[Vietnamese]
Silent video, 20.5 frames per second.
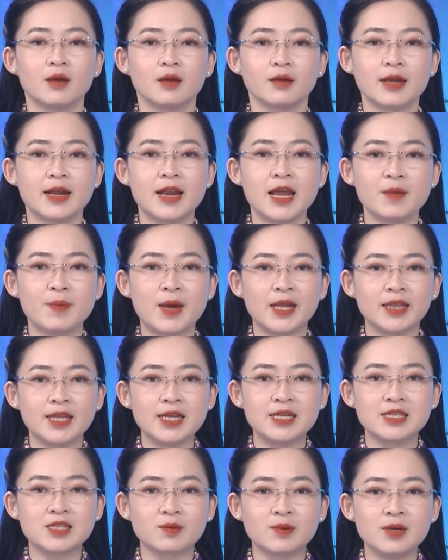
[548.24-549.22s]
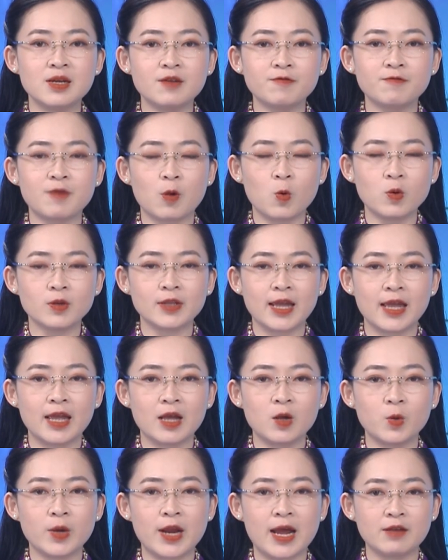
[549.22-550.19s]
Đến đây bản tin trong nước và quốc tế
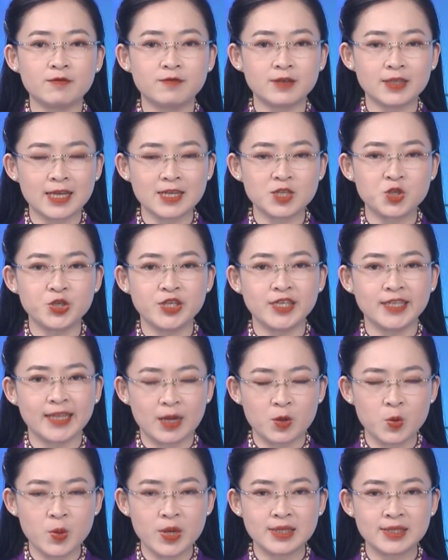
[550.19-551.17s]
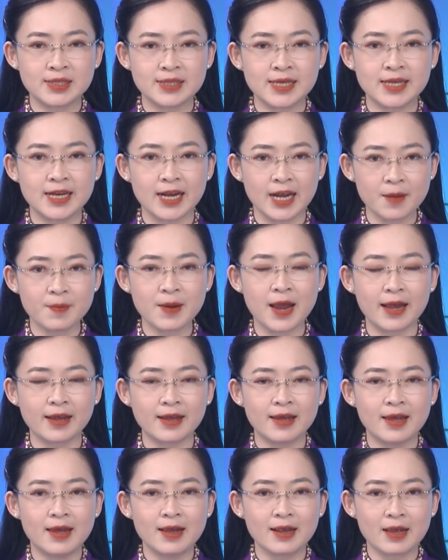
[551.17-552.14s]
của Đài Phát thanh Truyền hình Thái Nguyên xin được khép lại.
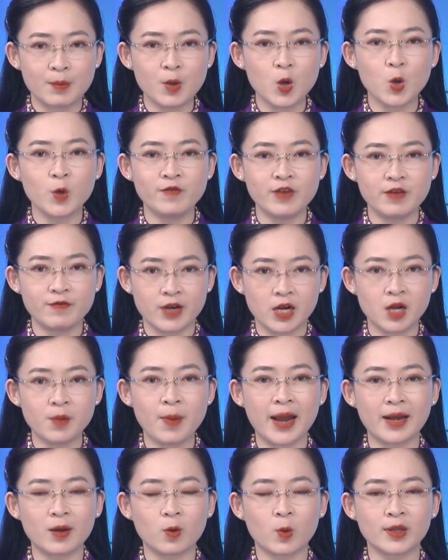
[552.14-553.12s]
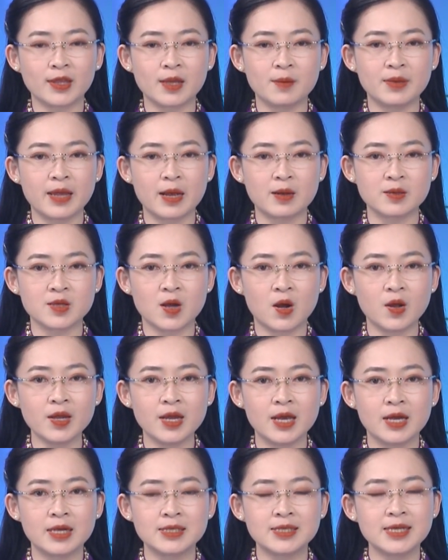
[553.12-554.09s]
Cảm ơn quý vị và các bạn đã quan tâm theo dõi.
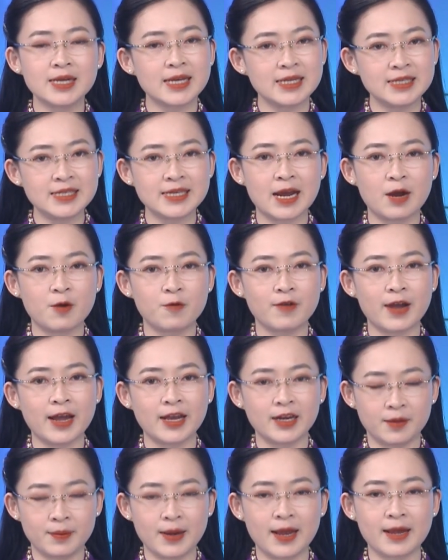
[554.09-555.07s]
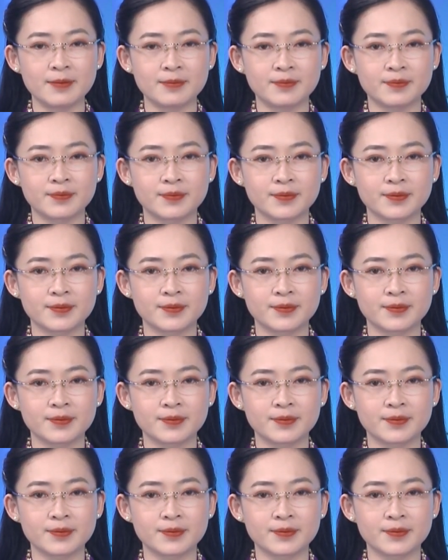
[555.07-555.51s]
Xin kính chào và hẹn gặp lại.